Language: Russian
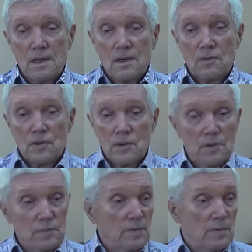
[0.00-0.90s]
Вы
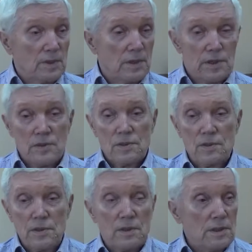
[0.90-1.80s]
знаете, приближается
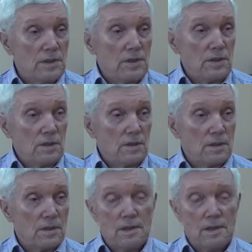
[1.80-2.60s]
День России.